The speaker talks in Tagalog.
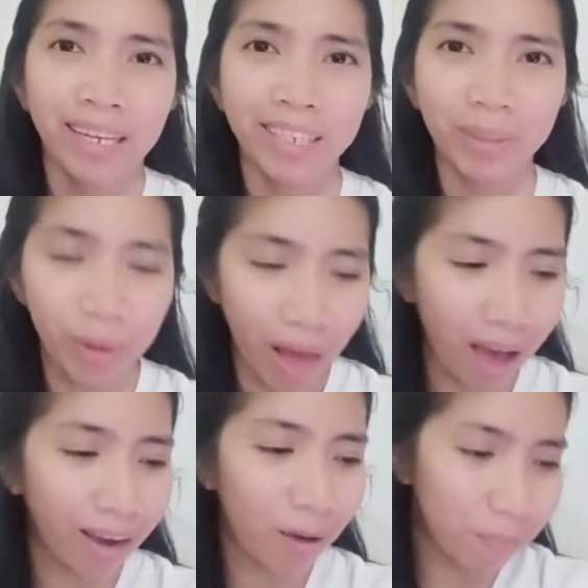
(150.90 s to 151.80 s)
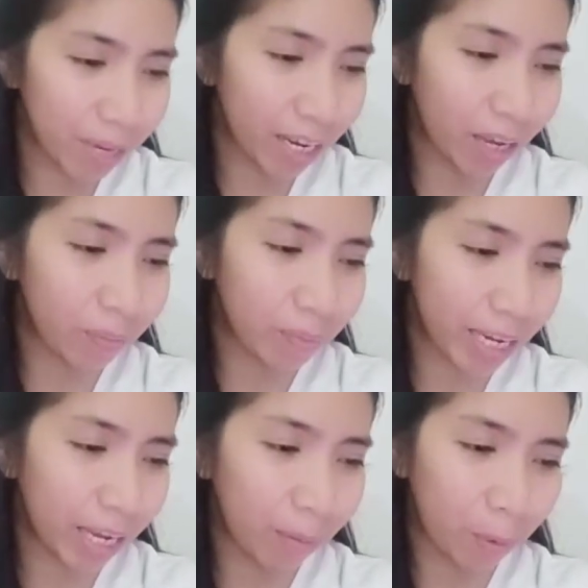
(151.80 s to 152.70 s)
Ito lang ang
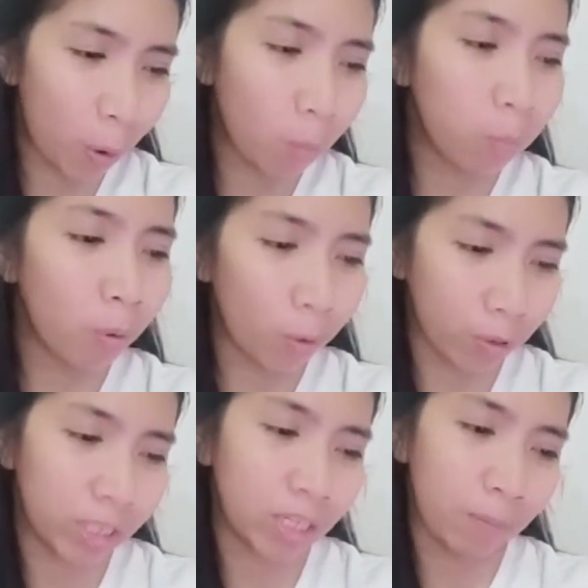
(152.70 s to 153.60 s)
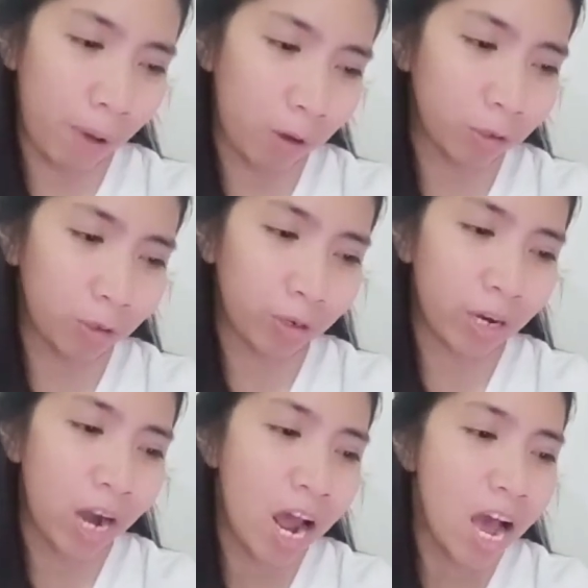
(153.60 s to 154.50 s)
pinaka-makeup ko bukod sa powder.
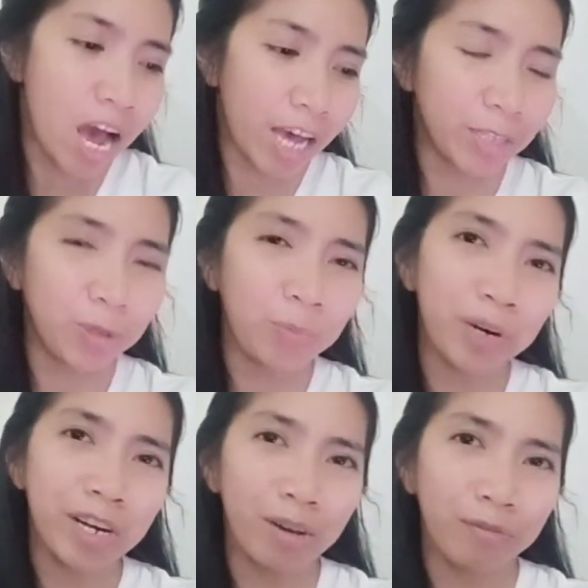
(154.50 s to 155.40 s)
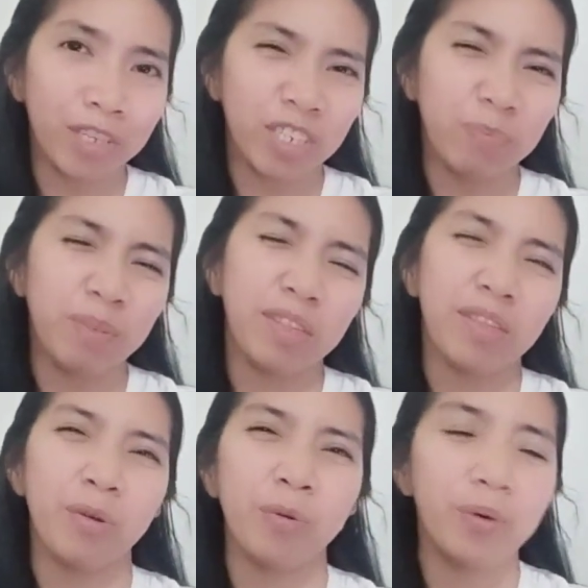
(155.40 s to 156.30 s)
I super love this
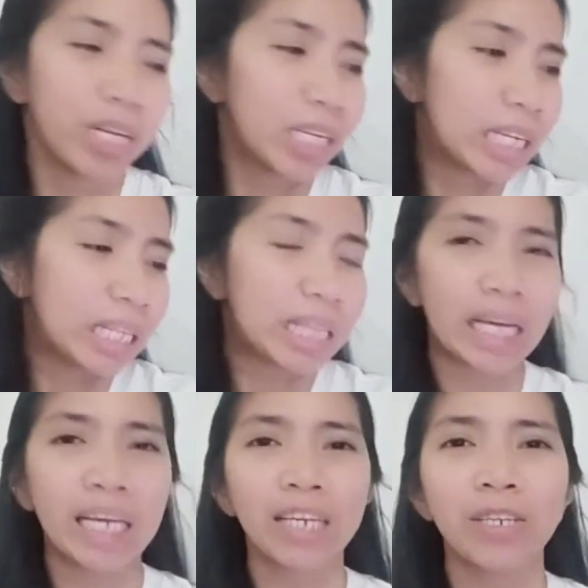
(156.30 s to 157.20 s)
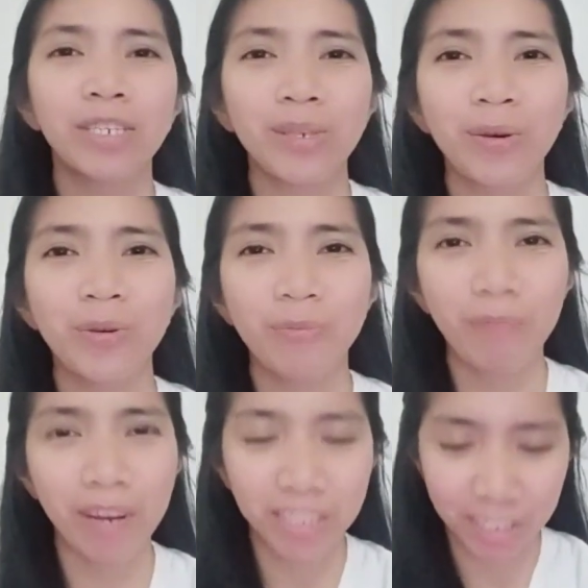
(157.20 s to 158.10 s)
video. Thank you so
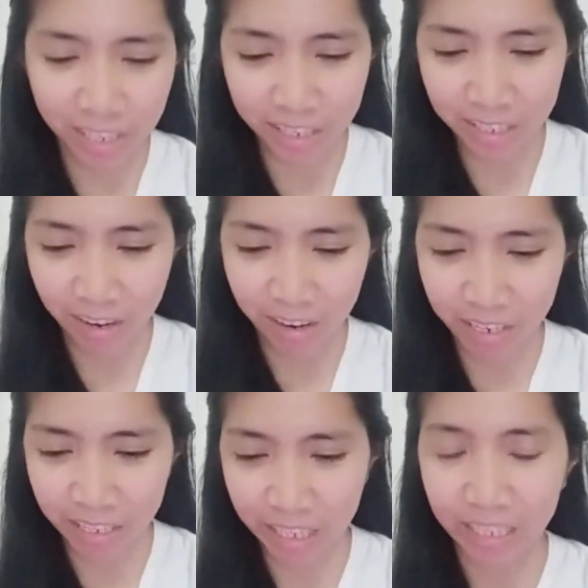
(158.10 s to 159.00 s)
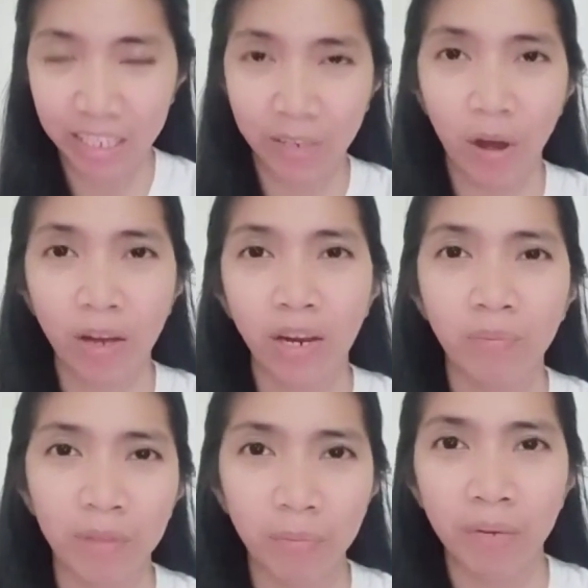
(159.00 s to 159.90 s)
much, Lazarte. Hindi ko
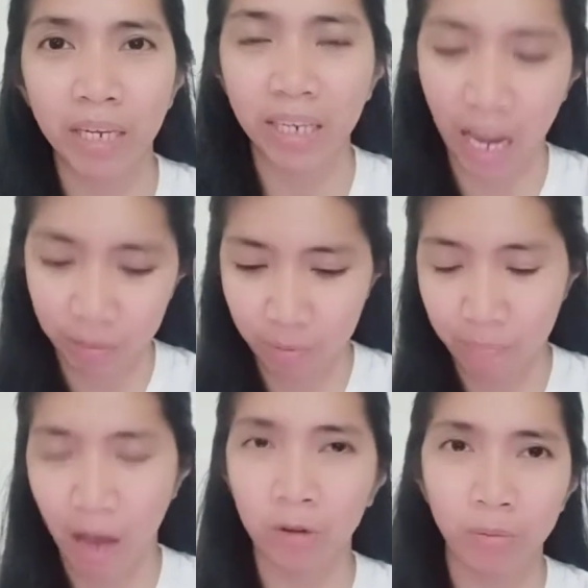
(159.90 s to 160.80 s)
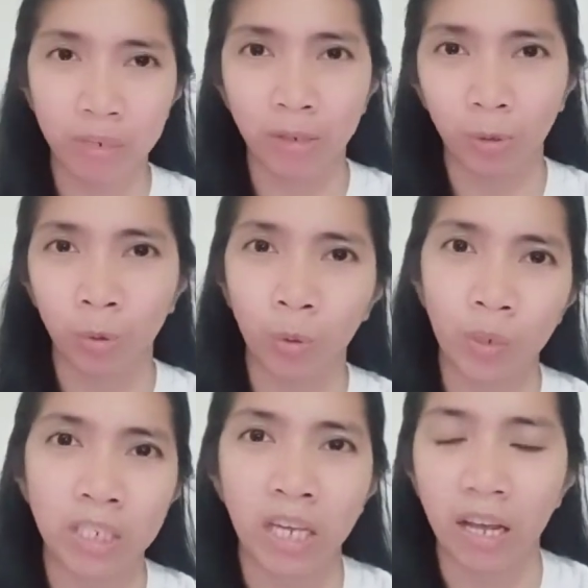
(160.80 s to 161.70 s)
alam na may kahit pa paano may
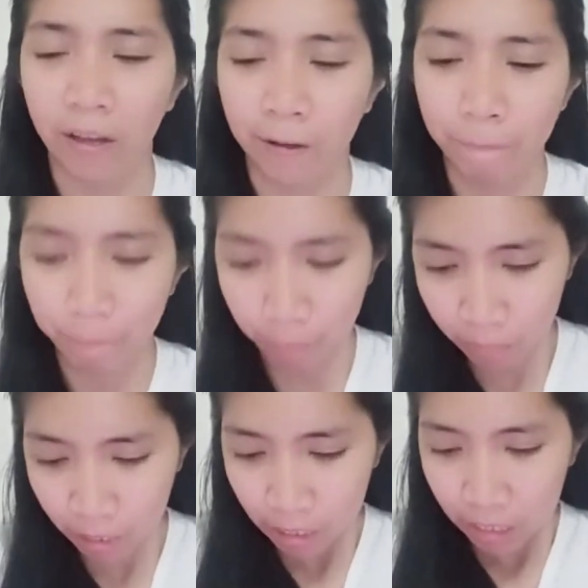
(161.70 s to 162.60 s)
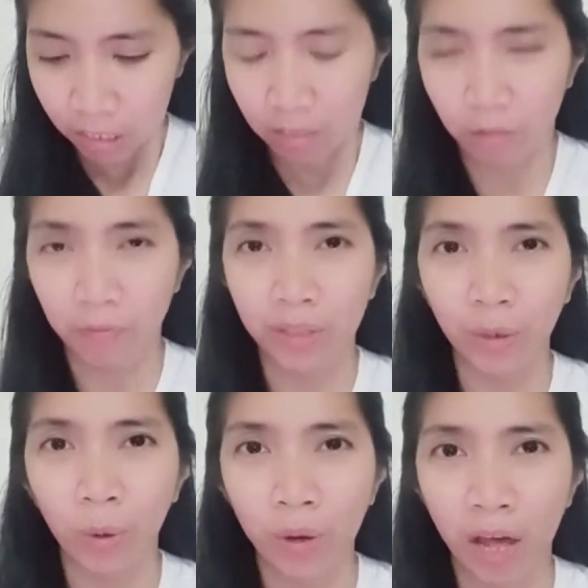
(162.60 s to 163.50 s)
natutuwa sa sa
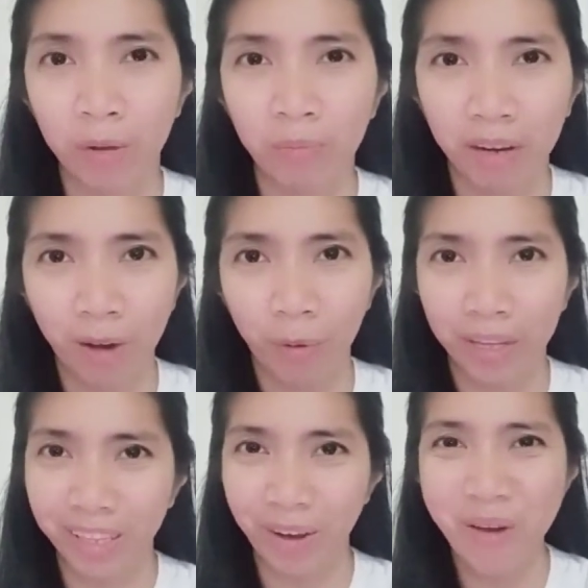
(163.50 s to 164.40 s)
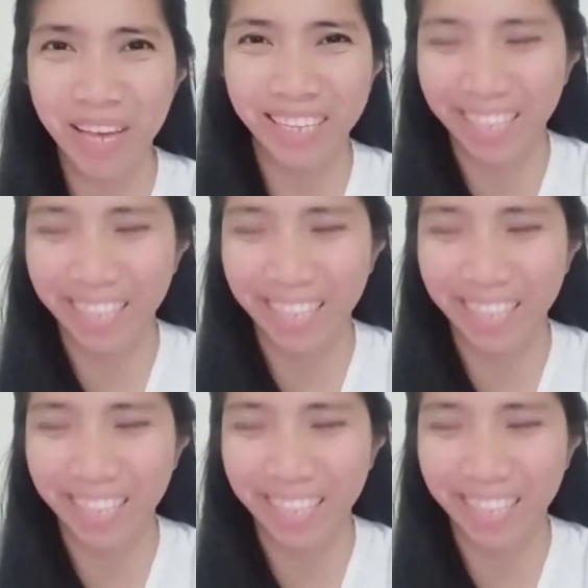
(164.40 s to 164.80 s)
video ko. Wala namang kakwenta ko.